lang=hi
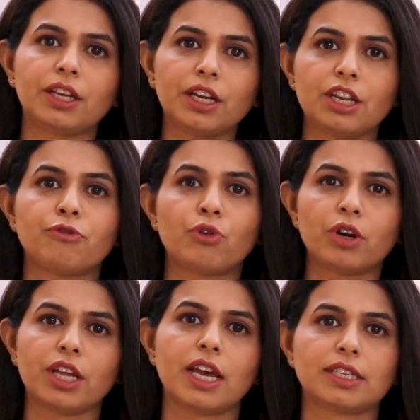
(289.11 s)
थ्री टी
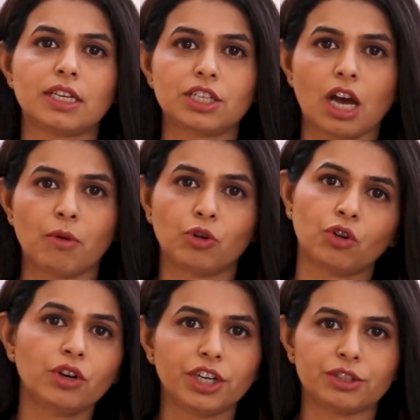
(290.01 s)
फोर टी एस एच हार्मोन
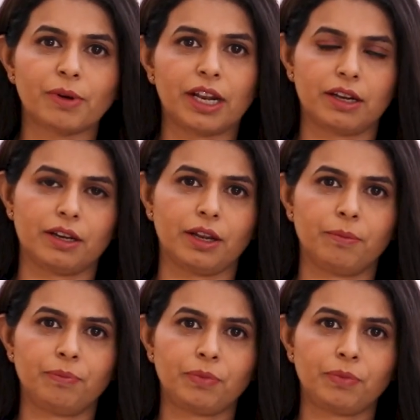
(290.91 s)
को डिटरमाइन करें